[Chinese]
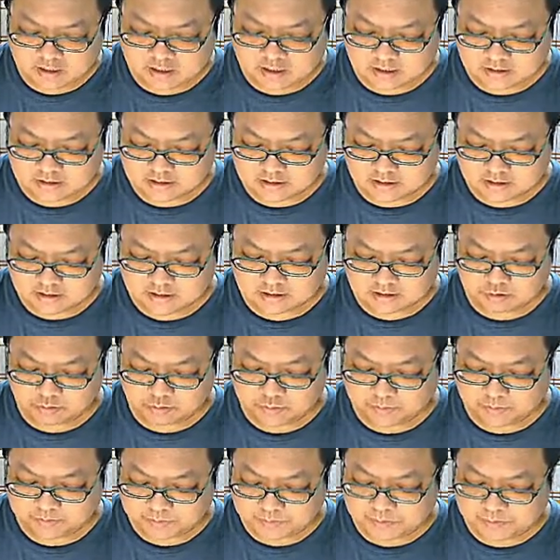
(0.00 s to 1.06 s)
这个我
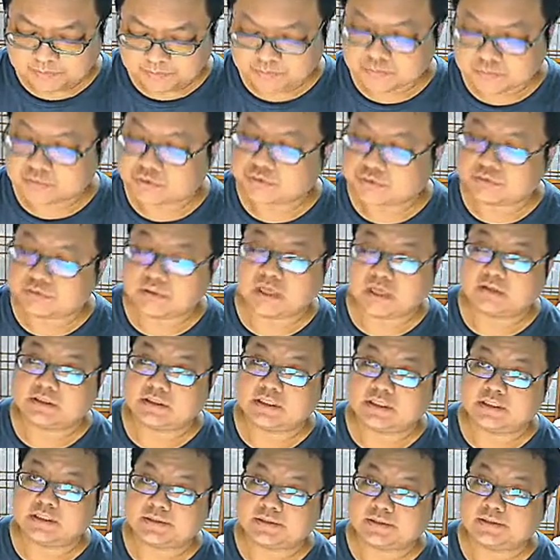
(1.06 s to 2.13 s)
们并不需要
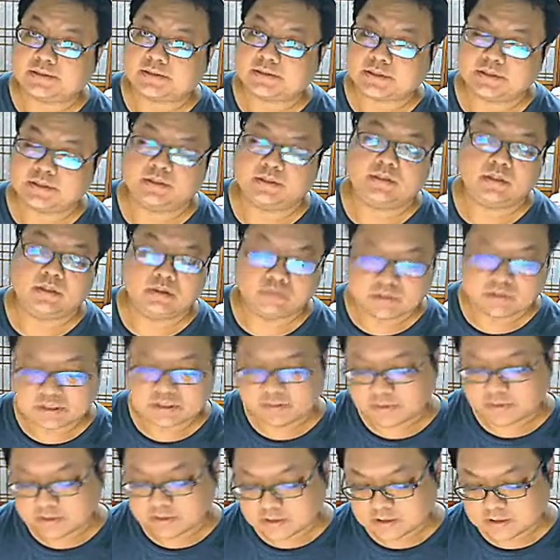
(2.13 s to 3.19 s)
写四个，为
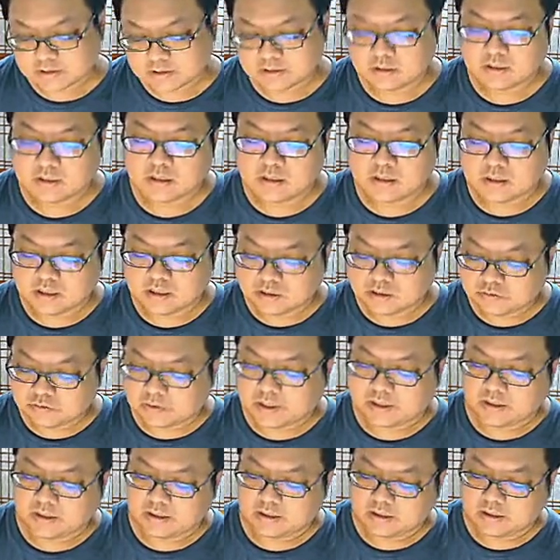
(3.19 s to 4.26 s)
什么呢？因
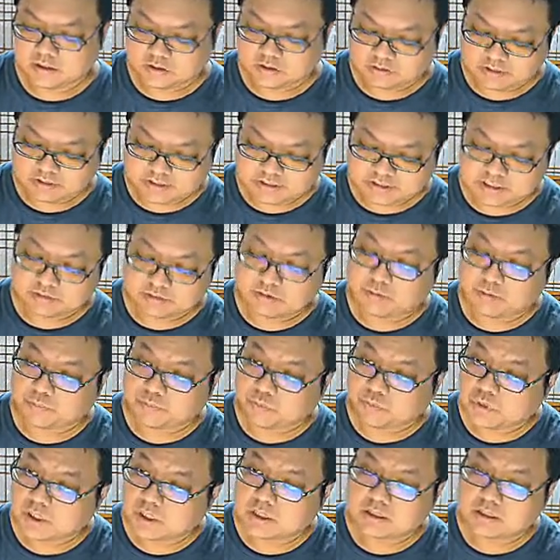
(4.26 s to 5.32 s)
为有一些会
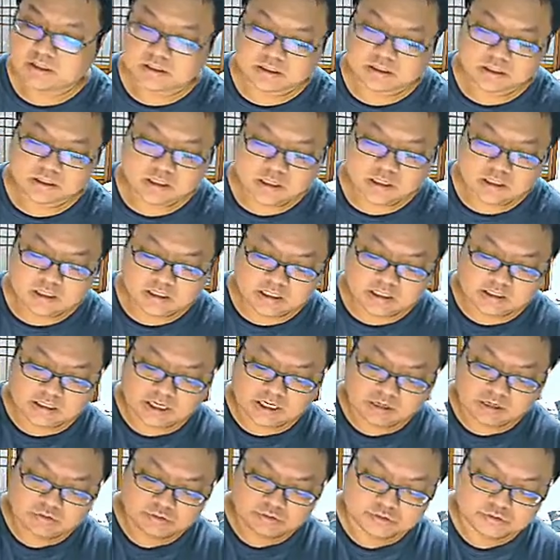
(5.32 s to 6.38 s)
不合理。一
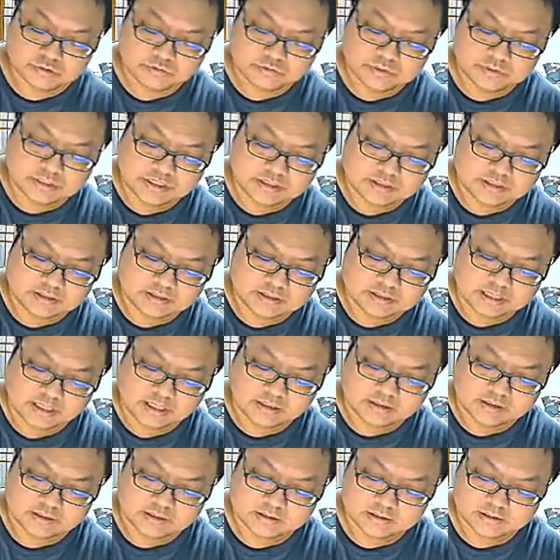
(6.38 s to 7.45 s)
条竖线
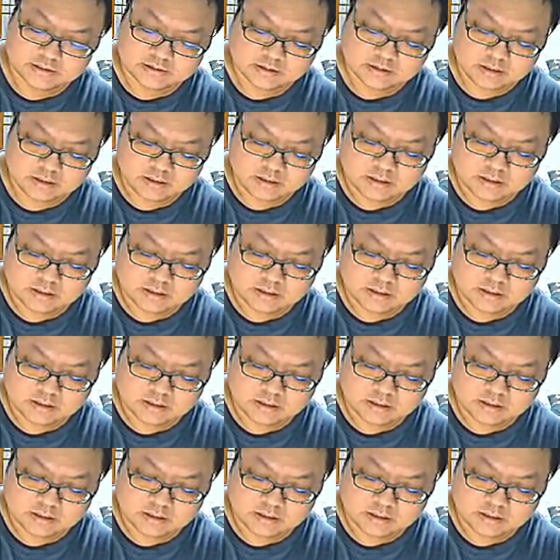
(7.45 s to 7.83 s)
上呢？